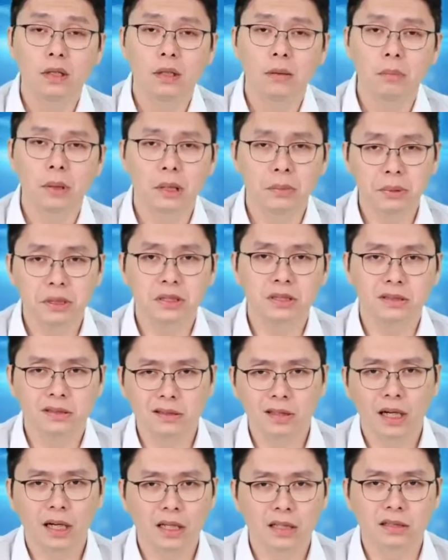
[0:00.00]
本益比是
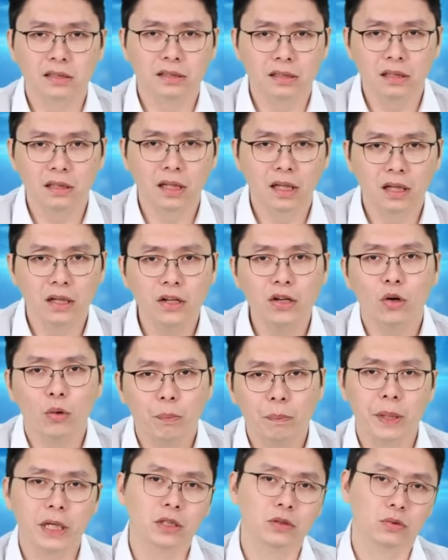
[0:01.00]
大概只剩它六
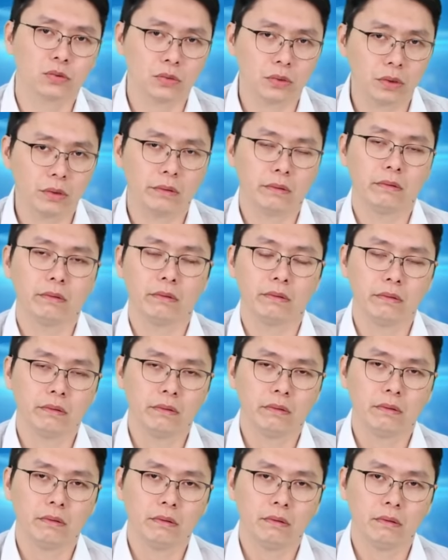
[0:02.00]
倍左右。
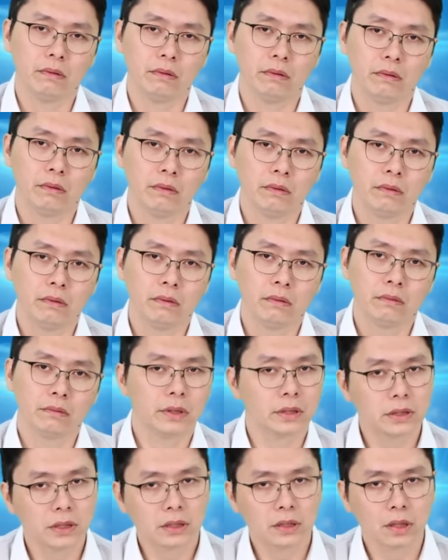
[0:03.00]
啊，
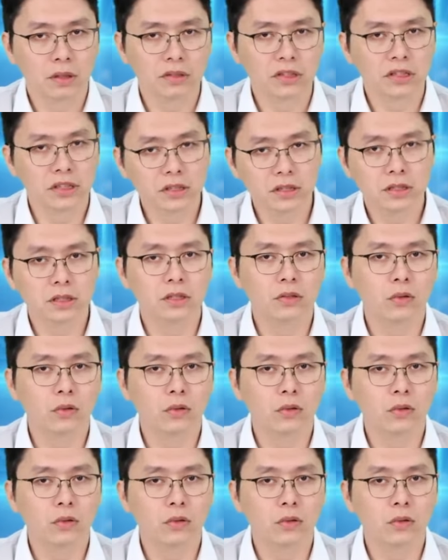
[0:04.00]
现在涨到七十七